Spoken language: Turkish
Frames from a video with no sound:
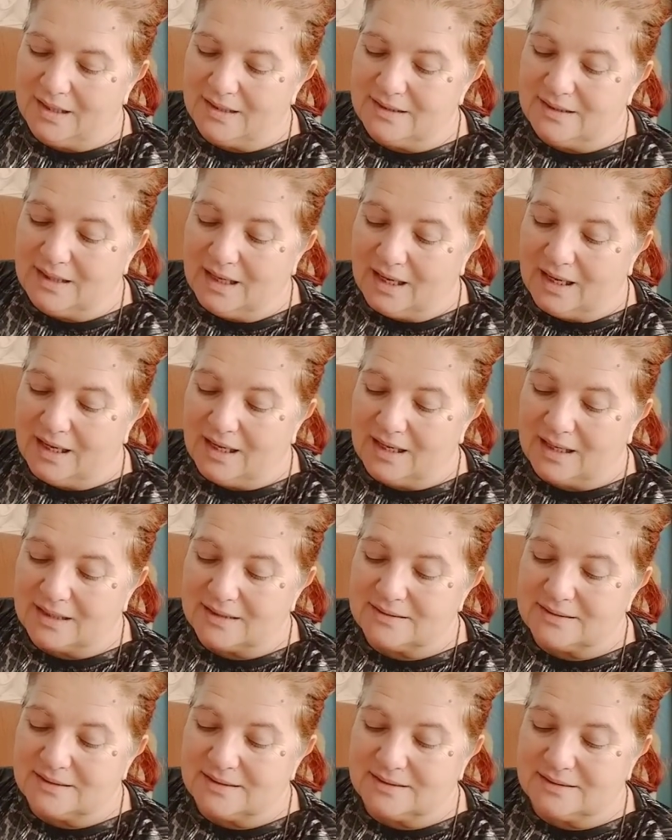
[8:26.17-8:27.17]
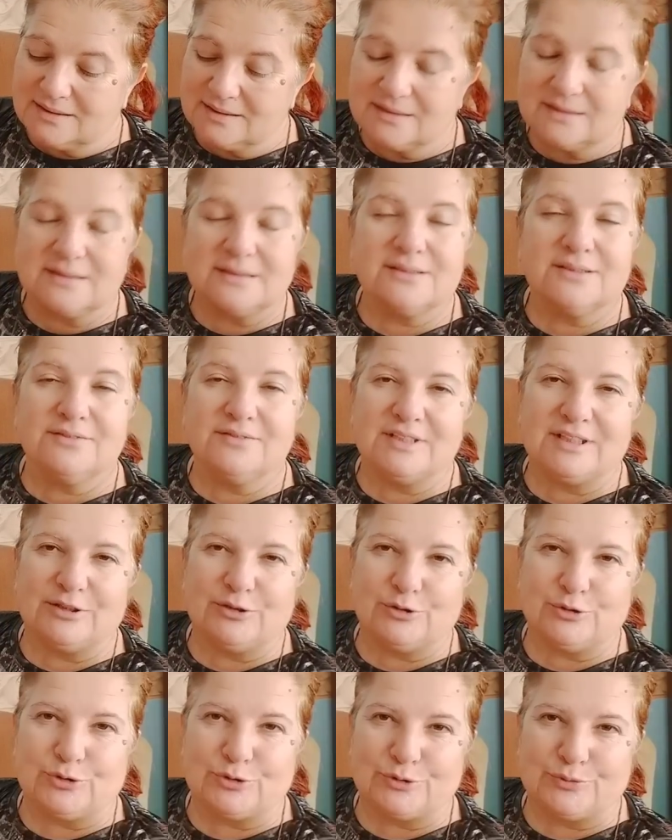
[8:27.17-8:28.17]
Ya aziz zikrini
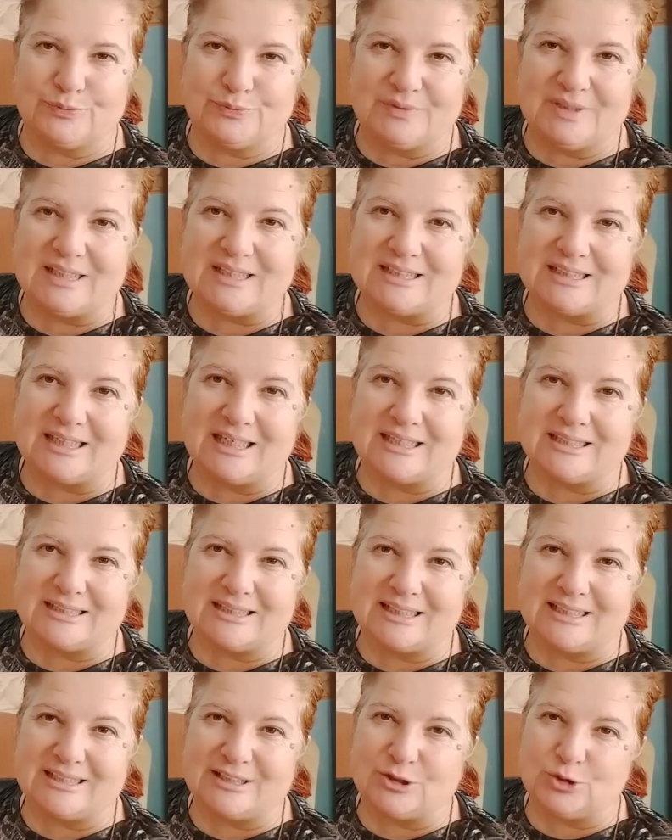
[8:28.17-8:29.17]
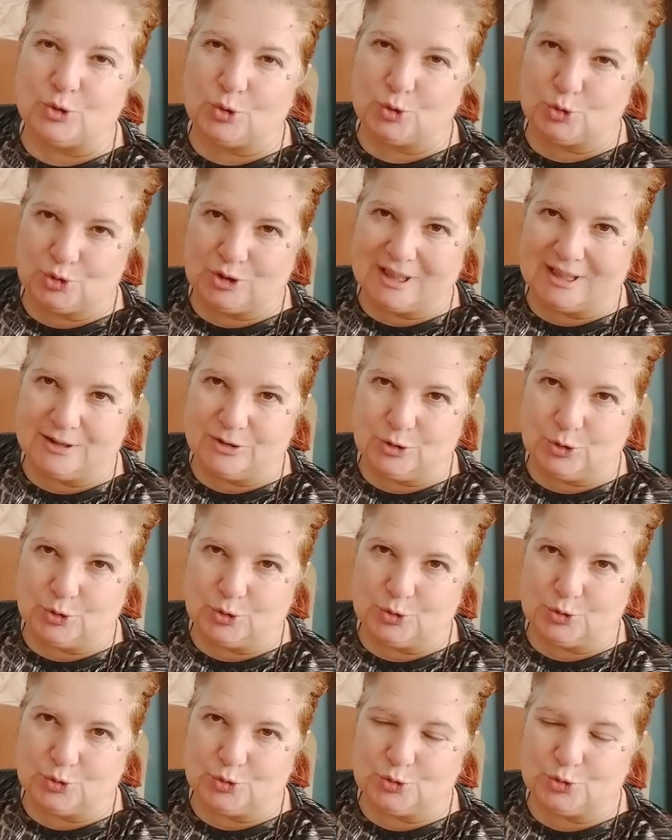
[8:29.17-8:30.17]
veriyorum. Tekrar sayısı
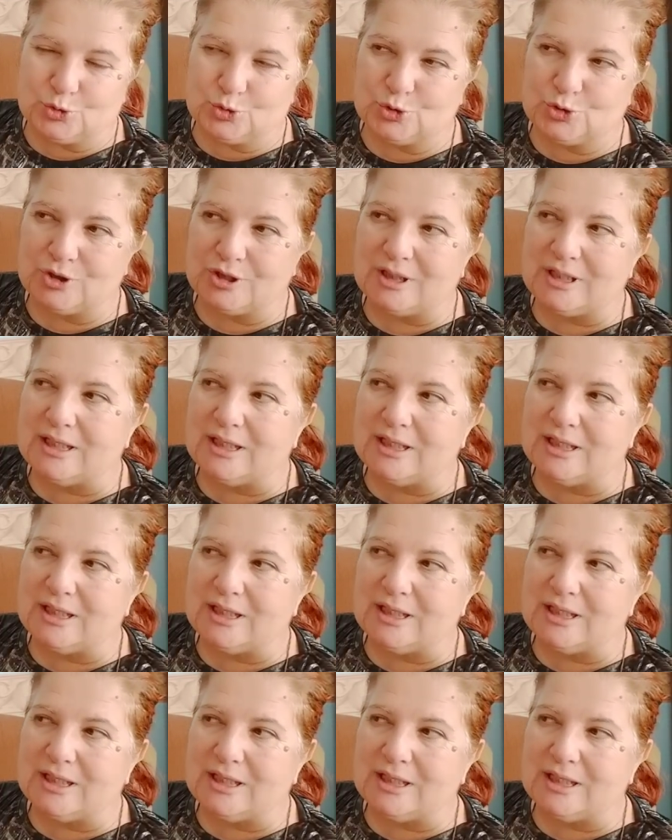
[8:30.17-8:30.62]
94'tür.